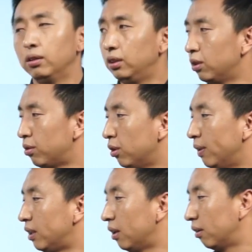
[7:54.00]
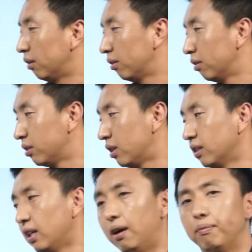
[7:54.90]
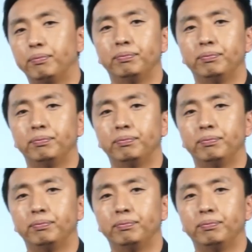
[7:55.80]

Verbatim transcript: 以及最后问题，降价。